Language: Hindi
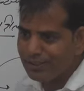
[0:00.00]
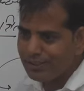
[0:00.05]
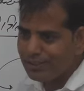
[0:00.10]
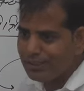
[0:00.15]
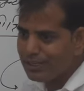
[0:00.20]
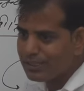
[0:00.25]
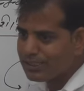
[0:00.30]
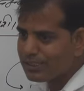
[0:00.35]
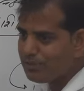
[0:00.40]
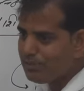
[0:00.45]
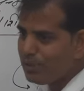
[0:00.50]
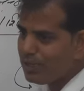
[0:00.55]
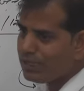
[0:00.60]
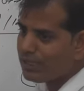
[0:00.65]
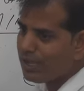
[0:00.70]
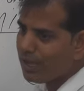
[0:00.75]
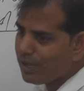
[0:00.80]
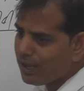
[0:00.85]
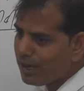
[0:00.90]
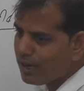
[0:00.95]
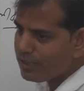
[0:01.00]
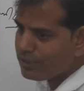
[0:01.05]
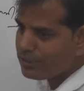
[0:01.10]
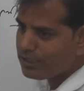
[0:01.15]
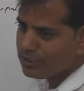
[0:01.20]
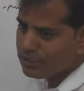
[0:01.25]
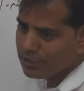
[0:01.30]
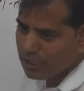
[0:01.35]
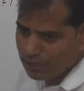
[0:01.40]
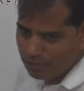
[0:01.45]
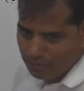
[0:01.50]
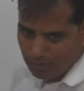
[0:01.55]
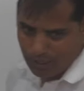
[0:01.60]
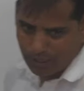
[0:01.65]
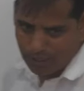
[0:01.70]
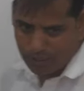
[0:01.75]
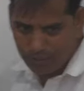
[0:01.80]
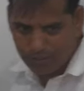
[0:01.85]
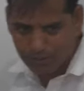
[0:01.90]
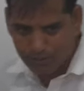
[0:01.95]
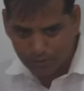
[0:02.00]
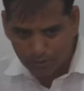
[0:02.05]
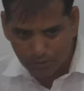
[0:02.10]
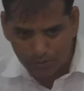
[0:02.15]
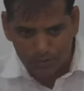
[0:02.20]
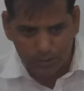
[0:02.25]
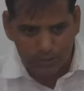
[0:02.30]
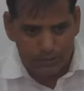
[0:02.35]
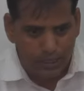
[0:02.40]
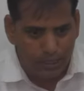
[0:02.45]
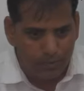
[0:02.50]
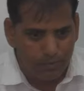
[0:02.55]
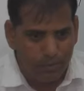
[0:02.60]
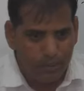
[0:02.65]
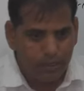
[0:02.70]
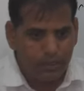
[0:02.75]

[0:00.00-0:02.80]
लक्ष्मी नारायण जी झरवाल कौन थे साहब